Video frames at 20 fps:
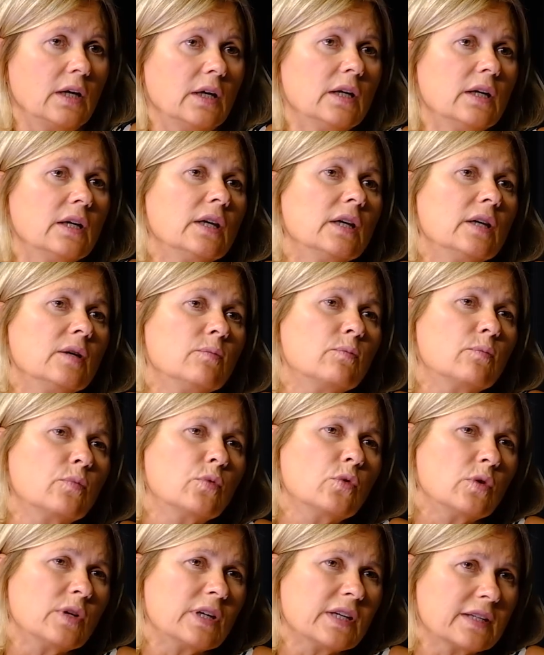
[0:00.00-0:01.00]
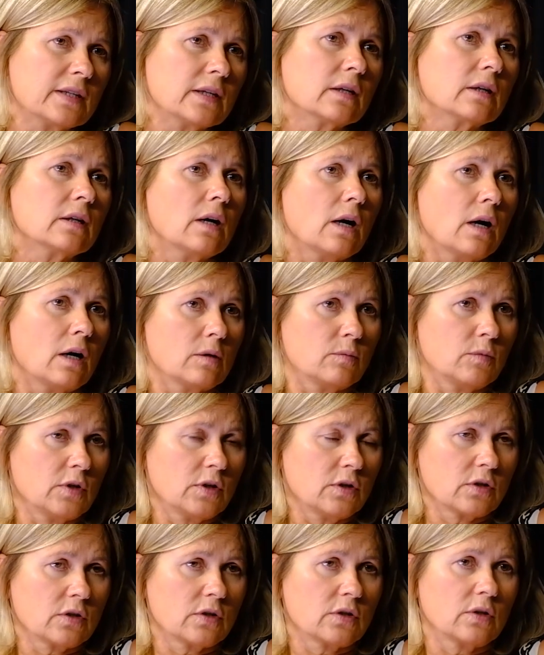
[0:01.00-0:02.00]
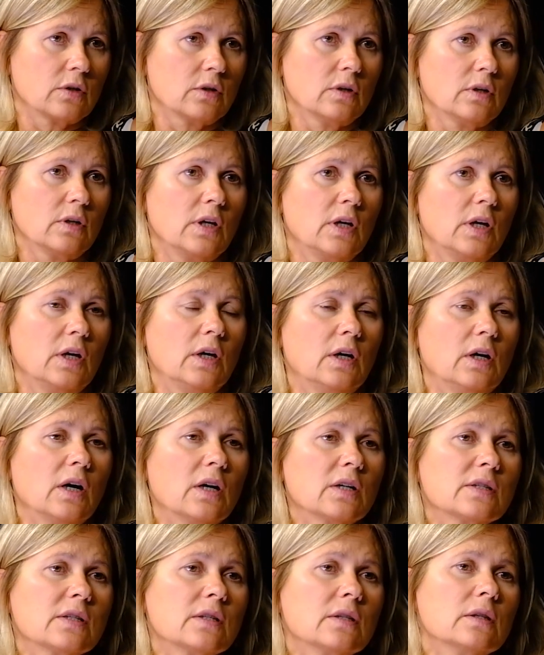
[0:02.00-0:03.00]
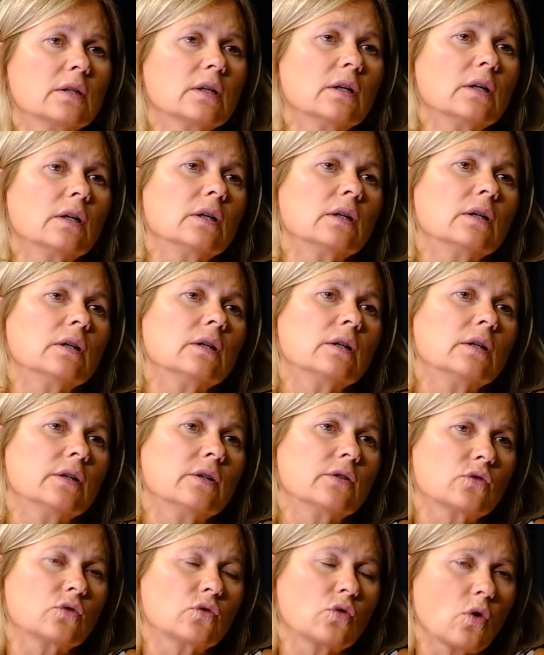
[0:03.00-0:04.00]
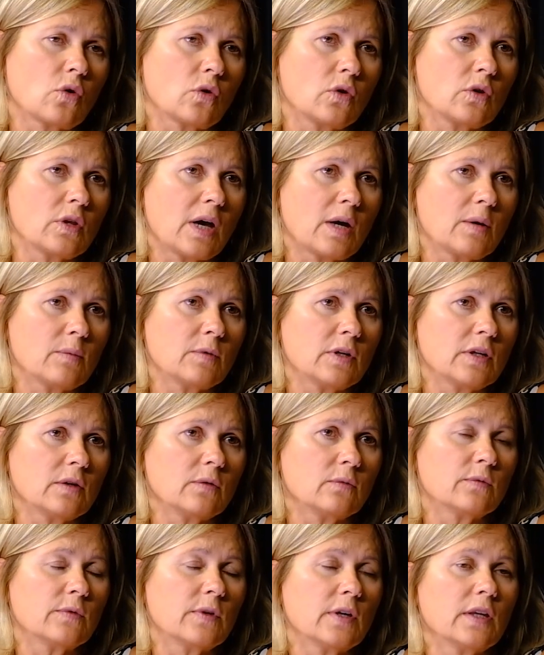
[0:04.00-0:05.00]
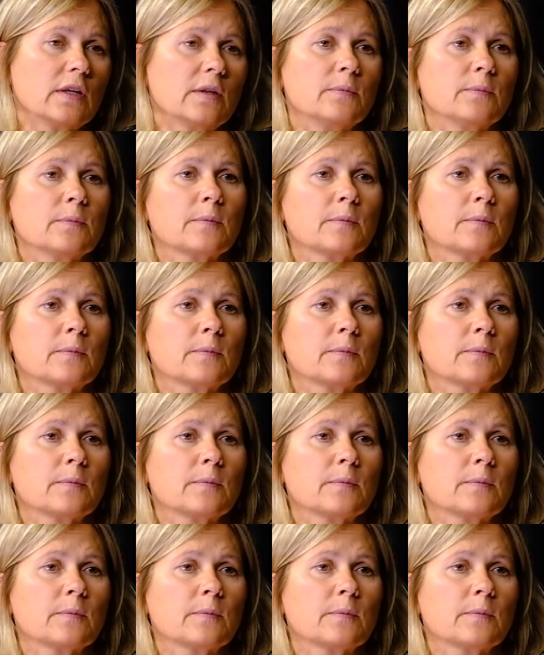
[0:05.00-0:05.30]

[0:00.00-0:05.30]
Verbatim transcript: E, bu iki karma aşı aslında e, çok önemli ve